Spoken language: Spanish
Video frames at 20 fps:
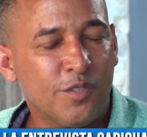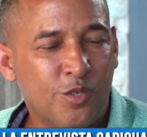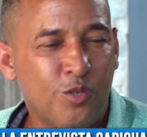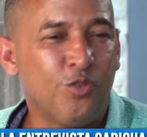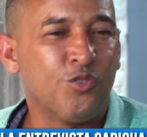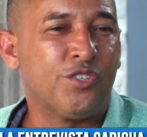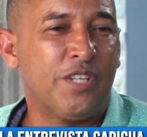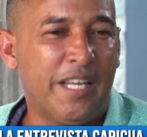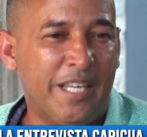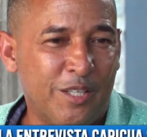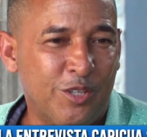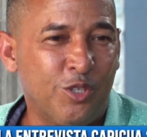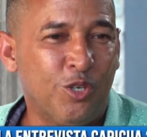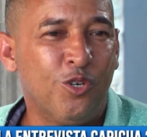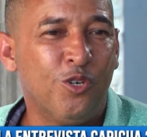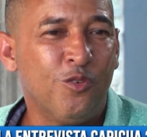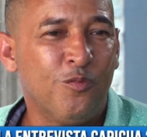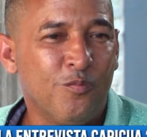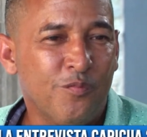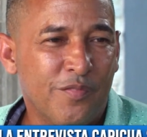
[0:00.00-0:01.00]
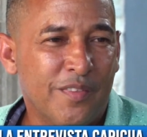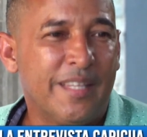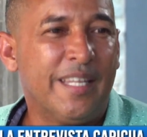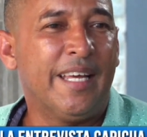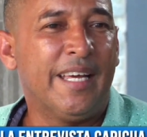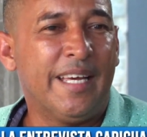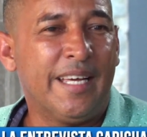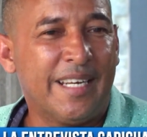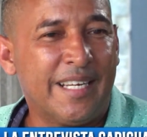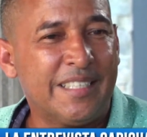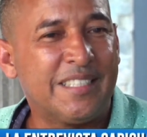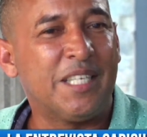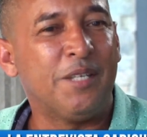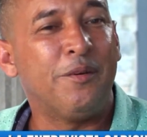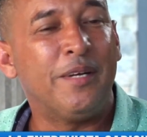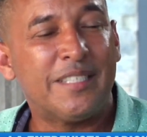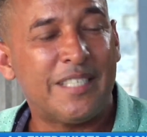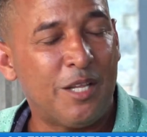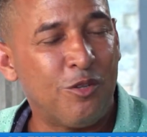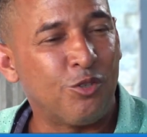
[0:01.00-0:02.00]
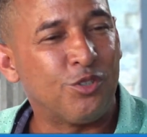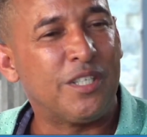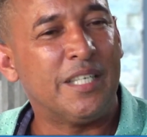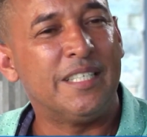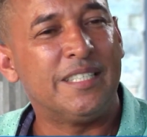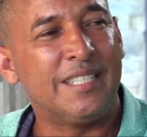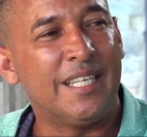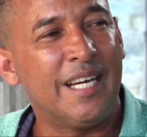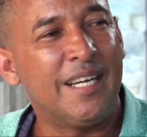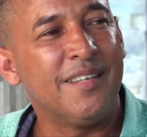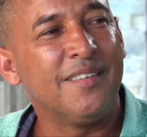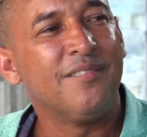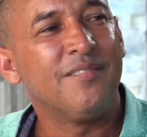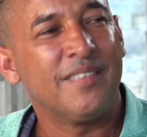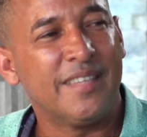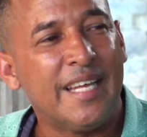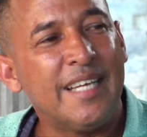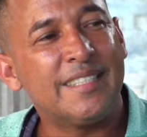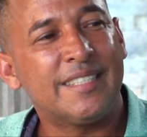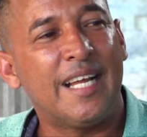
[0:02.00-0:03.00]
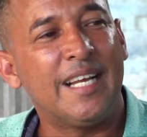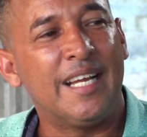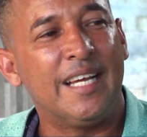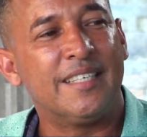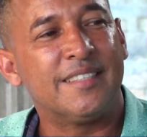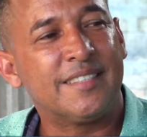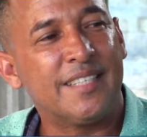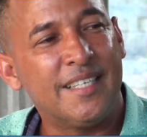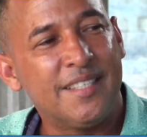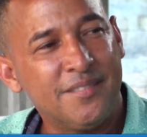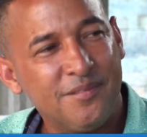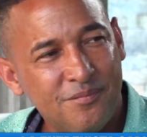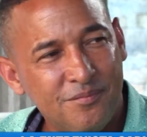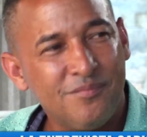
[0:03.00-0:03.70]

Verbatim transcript: contento de recibir esa noticia de esa alianza.